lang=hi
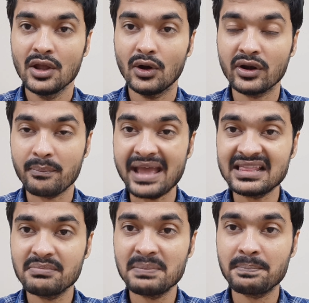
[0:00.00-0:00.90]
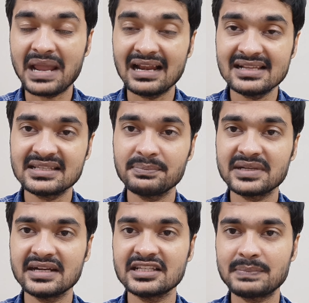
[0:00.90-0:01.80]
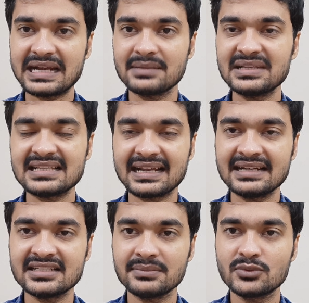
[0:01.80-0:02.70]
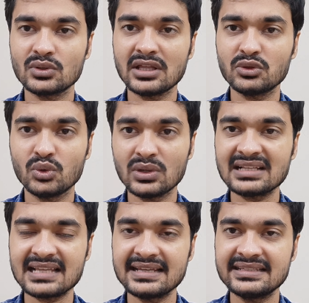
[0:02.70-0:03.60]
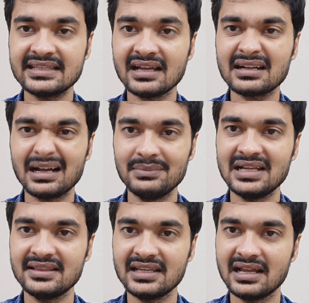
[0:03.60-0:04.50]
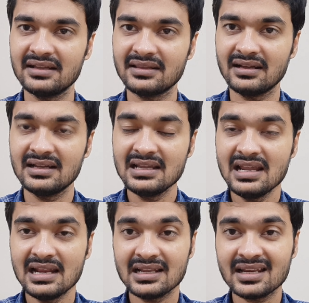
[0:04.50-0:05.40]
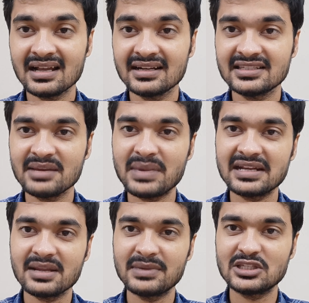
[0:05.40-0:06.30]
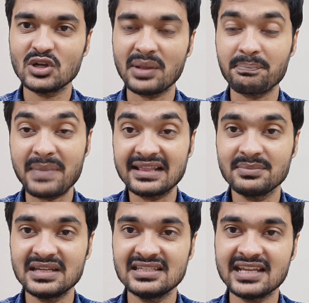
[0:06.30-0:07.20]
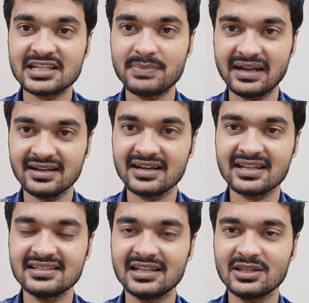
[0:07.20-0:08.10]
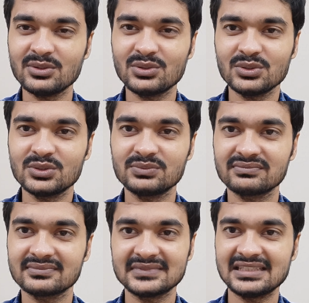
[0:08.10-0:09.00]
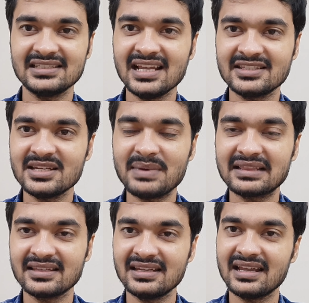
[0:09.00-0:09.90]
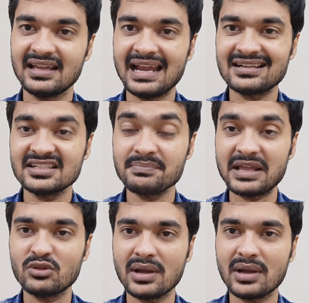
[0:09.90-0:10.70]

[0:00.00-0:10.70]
और मैथ में पहले शिफ्ट के रिस्पेक्ट में सेकेंड शिफ्ट जो था थोड़ा सा ईजी था कम लेंदी यहाँ था लेकिन अगर जे मेन के बच्चे और आप मैथ भी ईजी एक्सपेक्ट करके जाते हो तो ये अच्छी बात नहीं है एटलीस्ट मैथ तो